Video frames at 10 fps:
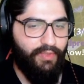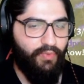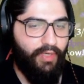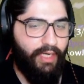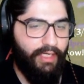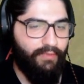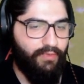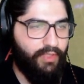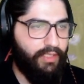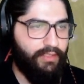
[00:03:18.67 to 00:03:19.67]
تروح عليه
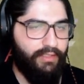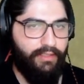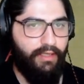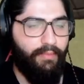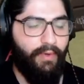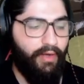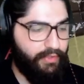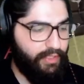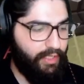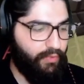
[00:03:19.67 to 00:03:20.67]
بتضغط
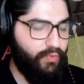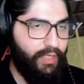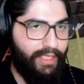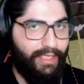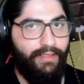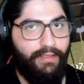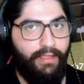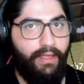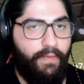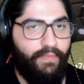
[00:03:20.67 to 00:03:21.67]
مهارتها الأولى إذا
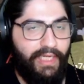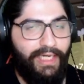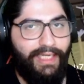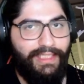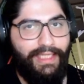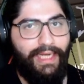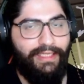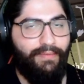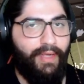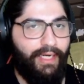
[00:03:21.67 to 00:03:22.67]
أنت مطلع سلاح
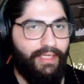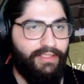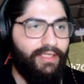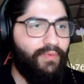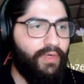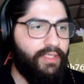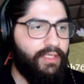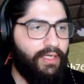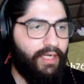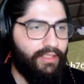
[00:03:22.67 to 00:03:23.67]
تبعك لسي 1
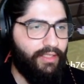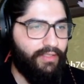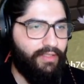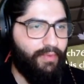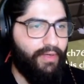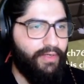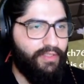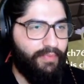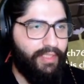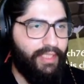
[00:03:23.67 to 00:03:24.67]
حتضغط المهارة
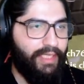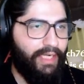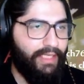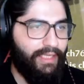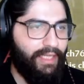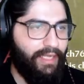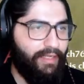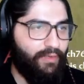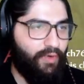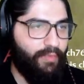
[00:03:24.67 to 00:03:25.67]
تبعيتك
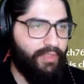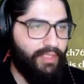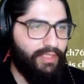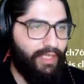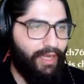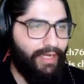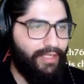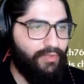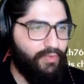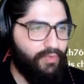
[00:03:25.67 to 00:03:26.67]
هتلاقي إنه عملت أنت
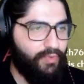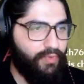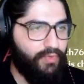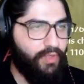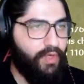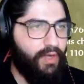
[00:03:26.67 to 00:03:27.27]
إلكترو روت